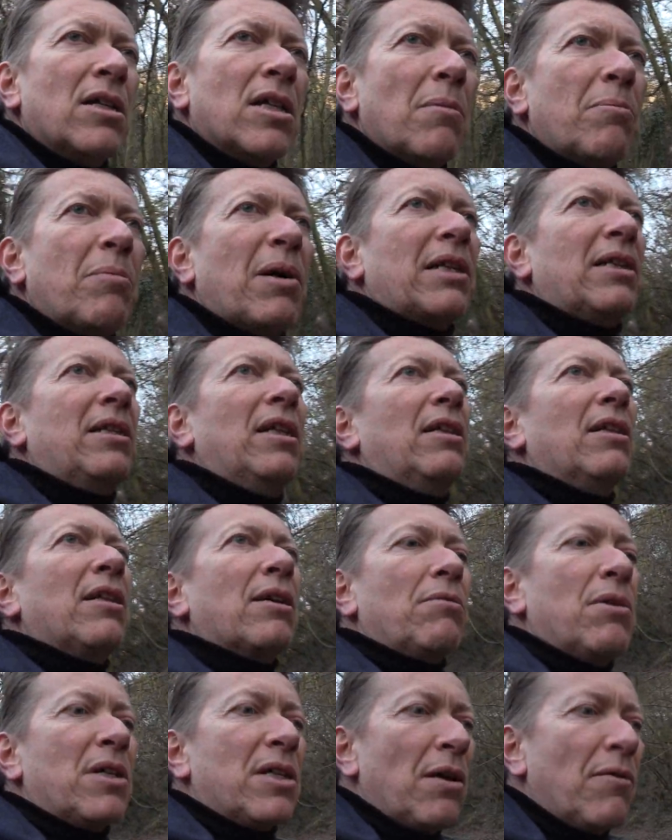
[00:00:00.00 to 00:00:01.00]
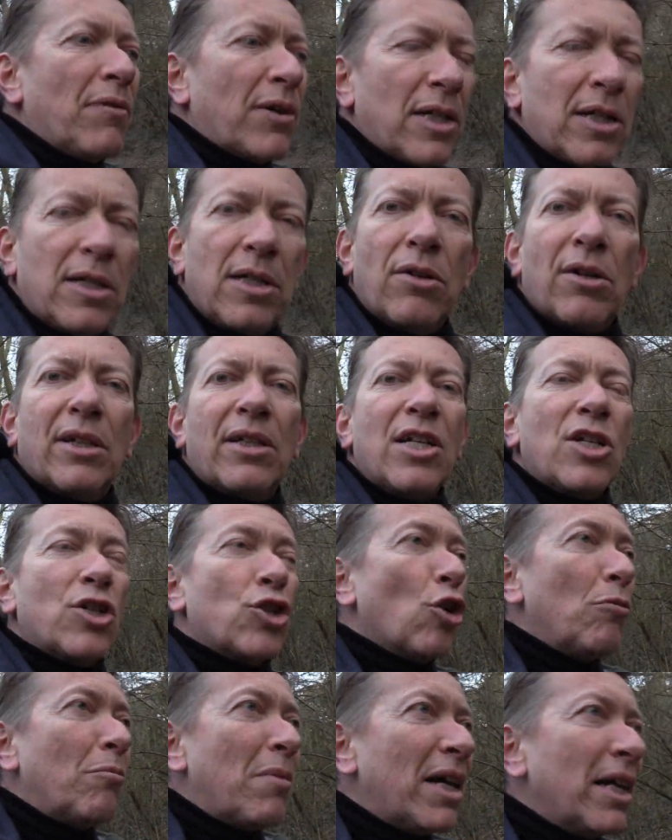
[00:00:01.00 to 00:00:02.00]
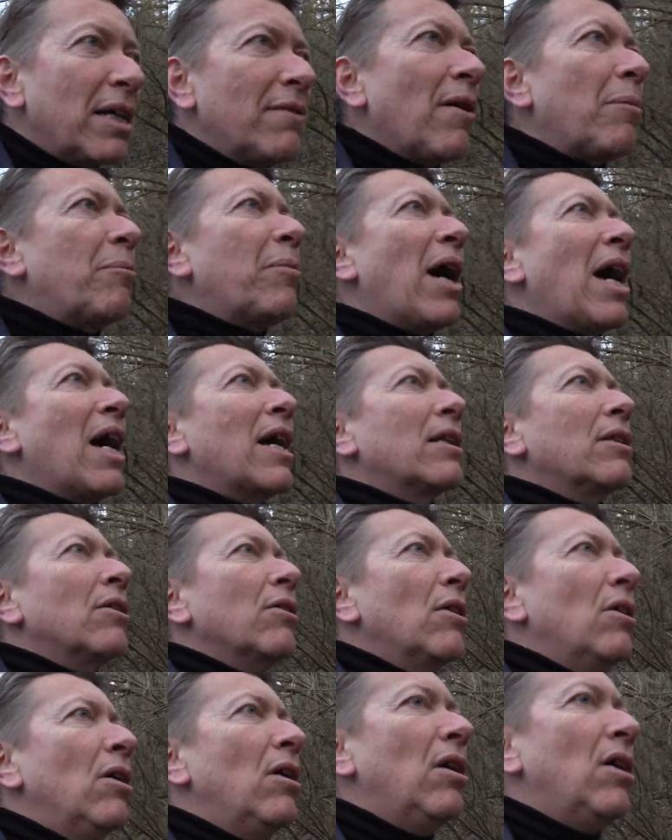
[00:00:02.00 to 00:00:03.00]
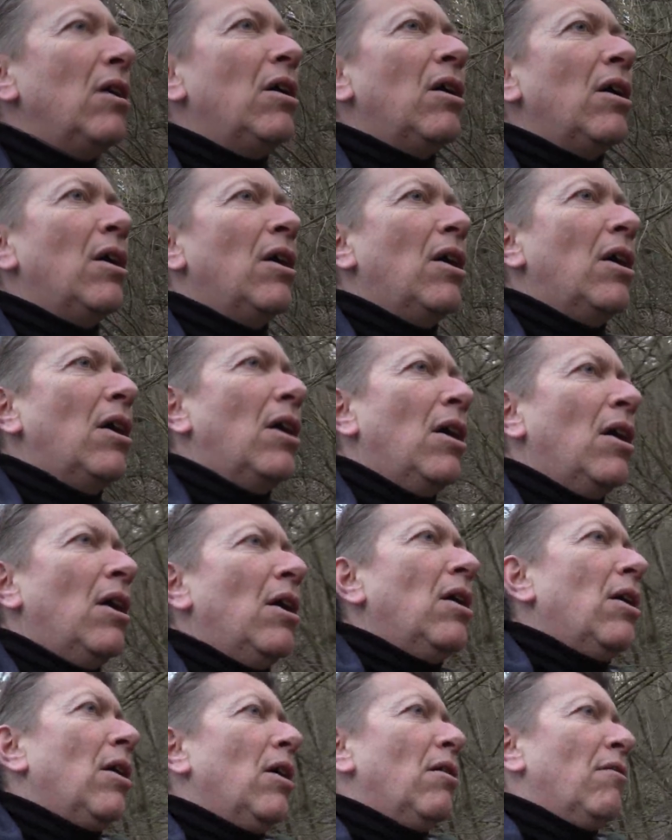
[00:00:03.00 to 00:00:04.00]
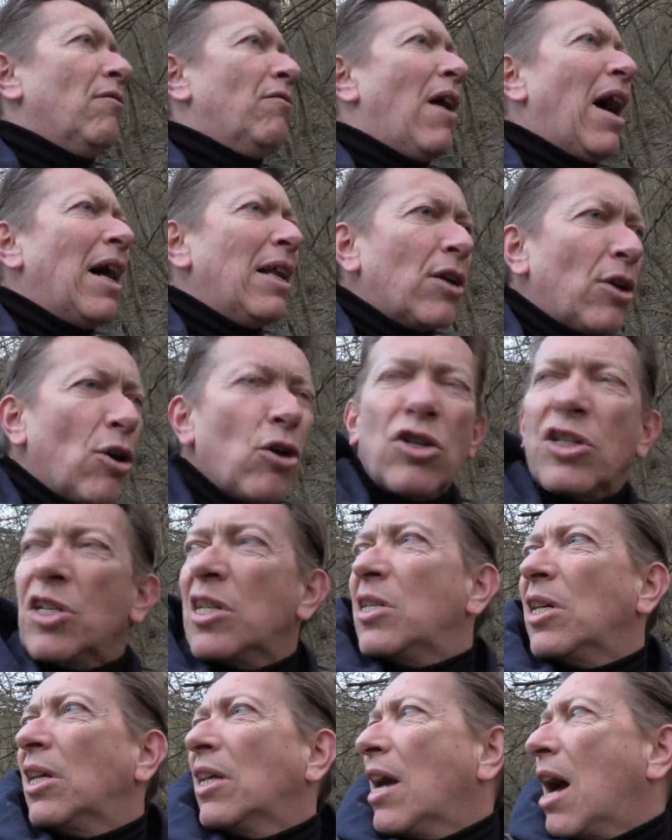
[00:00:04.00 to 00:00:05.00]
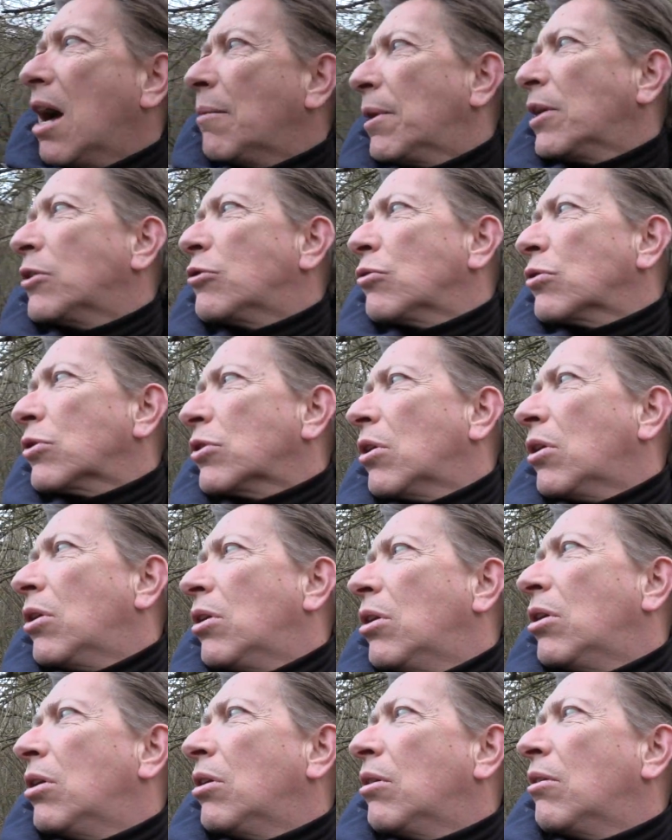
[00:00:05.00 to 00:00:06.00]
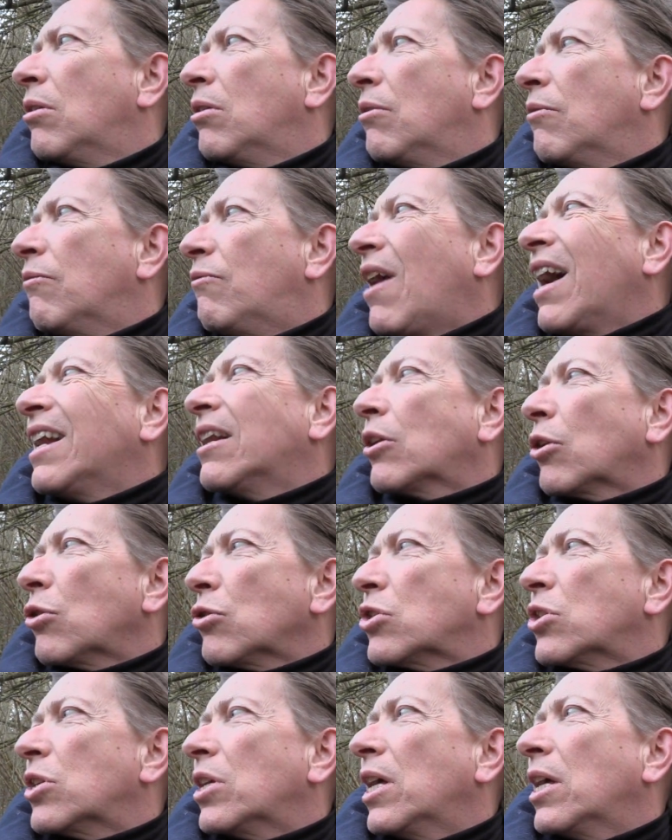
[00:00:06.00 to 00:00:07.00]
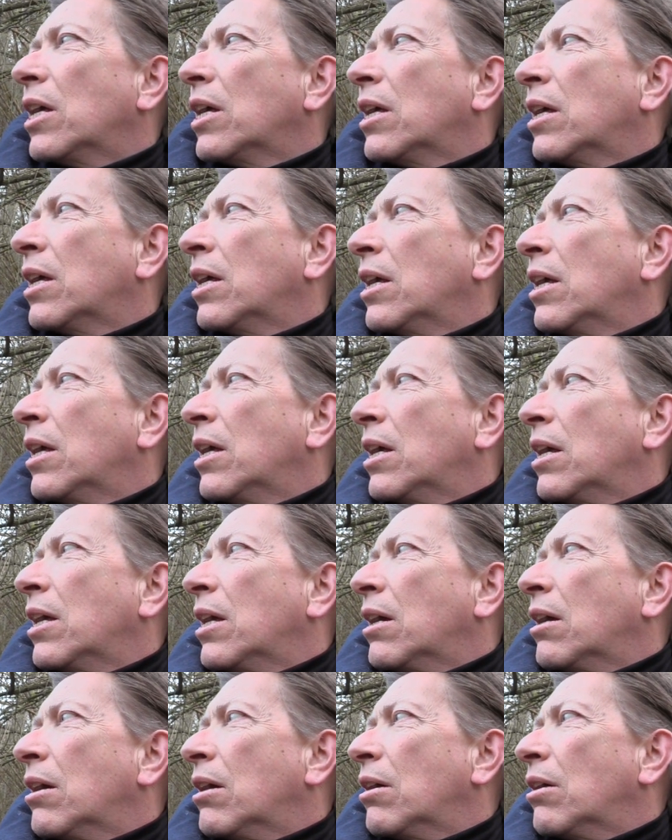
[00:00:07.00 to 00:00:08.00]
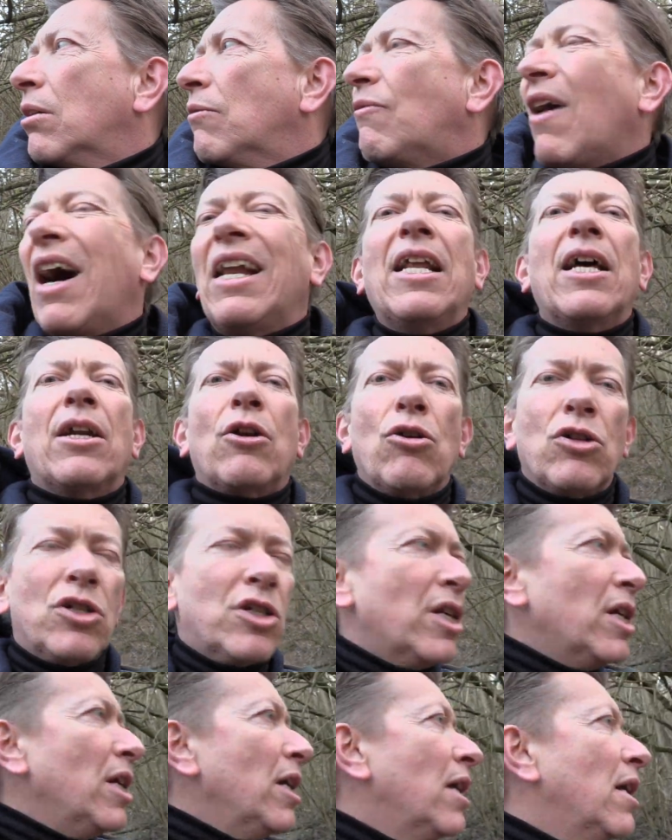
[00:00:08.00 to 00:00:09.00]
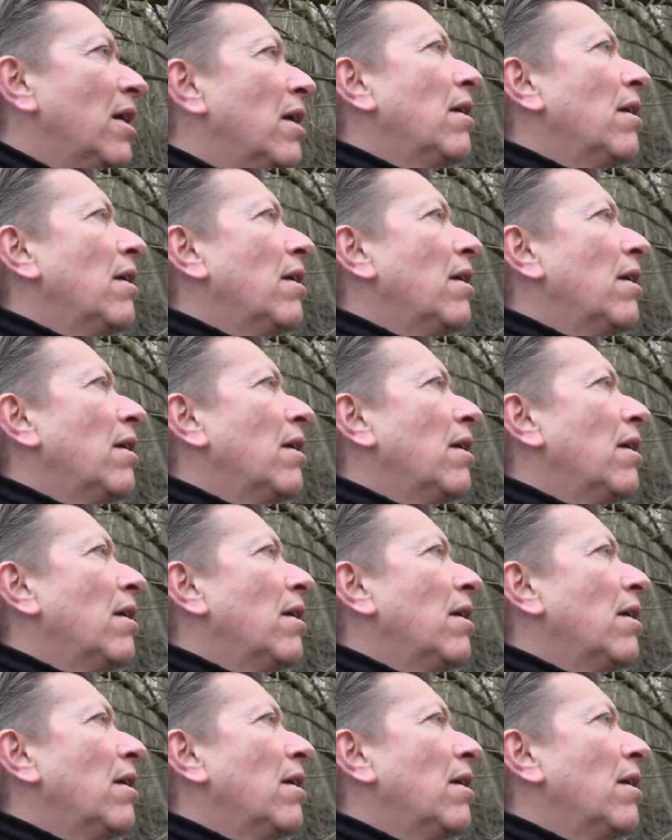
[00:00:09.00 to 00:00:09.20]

siamo partiti da questa frazione di Somma Riva Perno, Val Rossi si chiama, giusto? Val Rossi? Valle Rossi. Valle Rossi